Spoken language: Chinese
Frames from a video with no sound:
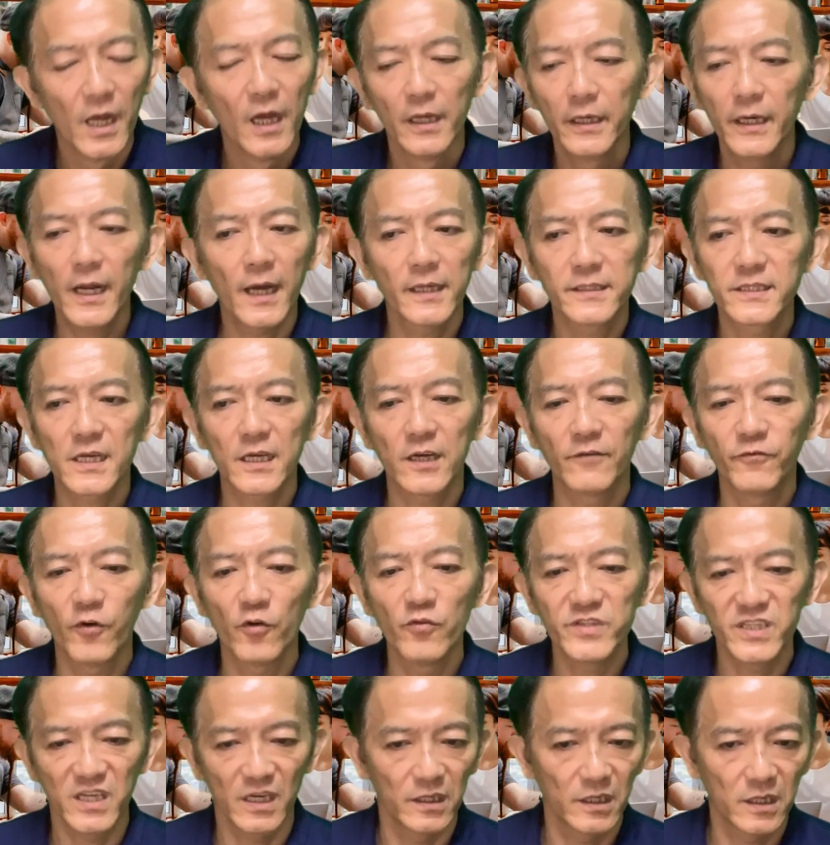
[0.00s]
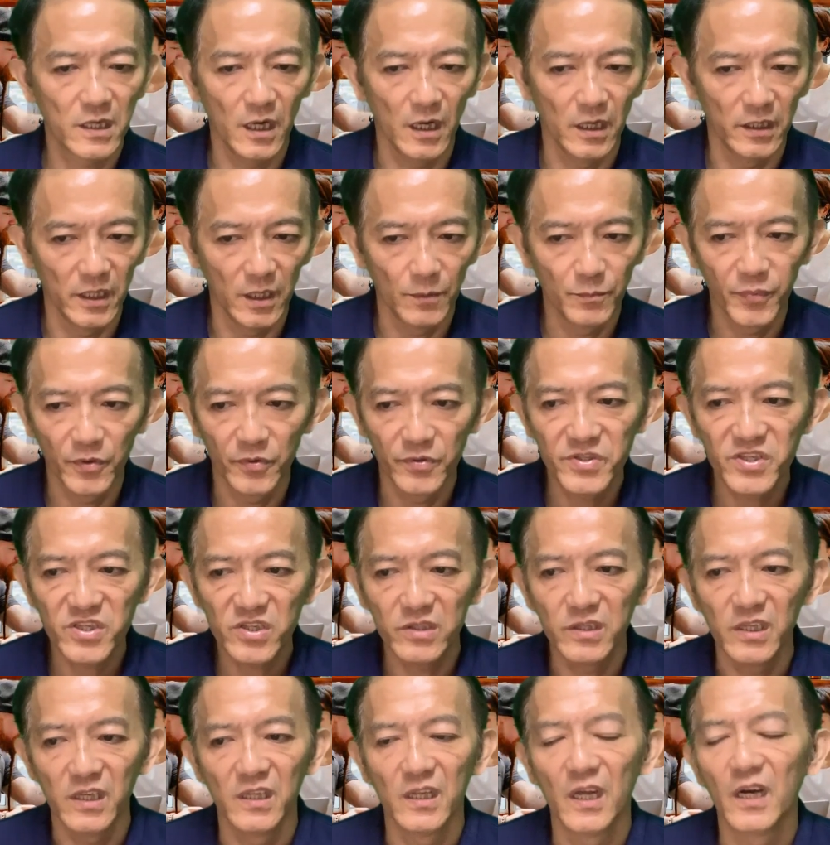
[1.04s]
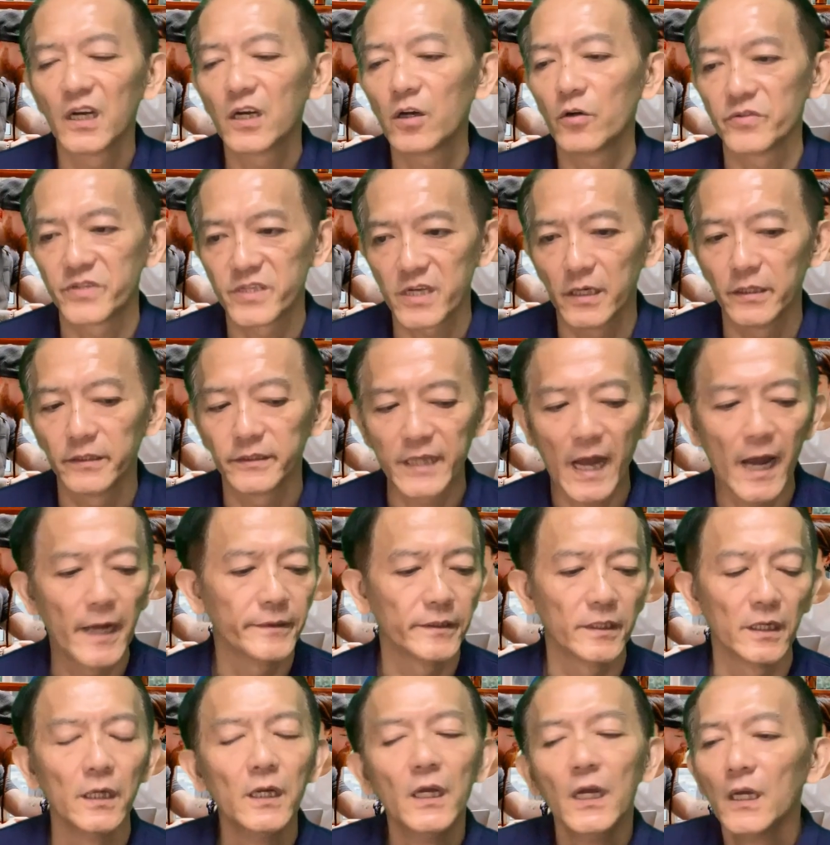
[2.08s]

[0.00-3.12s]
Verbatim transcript: 那这个风险可能不是你能够承担的。